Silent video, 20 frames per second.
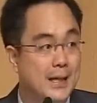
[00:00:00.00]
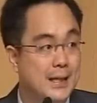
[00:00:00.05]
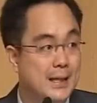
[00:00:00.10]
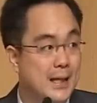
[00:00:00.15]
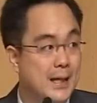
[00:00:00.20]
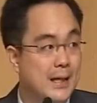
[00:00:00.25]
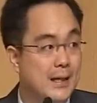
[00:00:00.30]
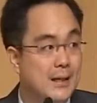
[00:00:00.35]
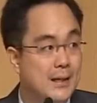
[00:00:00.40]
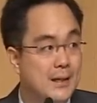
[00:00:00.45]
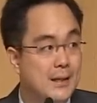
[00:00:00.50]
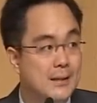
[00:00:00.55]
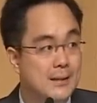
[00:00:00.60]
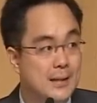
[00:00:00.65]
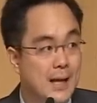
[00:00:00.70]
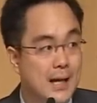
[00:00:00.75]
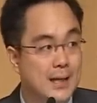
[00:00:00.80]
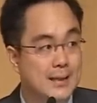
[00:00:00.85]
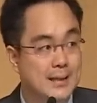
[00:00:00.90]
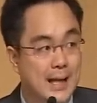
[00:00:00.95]
1,000 เนี่ย
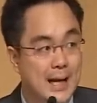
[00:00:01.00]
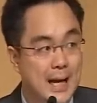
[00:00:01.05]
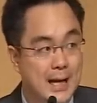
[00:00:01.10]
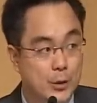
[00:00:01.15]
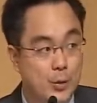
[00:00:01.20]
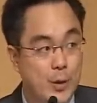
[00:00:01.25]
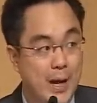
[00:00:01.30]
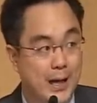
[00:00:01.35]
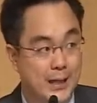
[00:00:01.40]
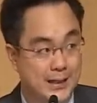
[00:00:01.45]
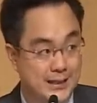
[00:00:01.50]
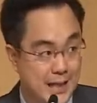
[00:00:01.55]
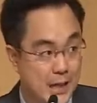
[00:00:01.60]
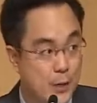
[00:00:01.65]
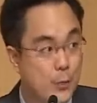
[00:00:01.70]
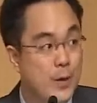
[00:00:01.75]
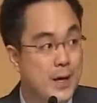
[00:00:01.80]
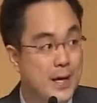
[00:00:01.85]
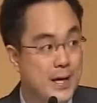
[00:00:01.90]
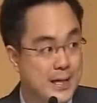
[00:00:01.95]
ถ้าตลาดแกว่งไซ
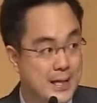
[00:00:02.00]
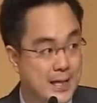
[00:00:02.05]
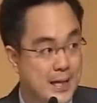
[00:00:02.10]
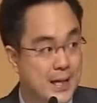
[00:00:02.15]
ด์เวย์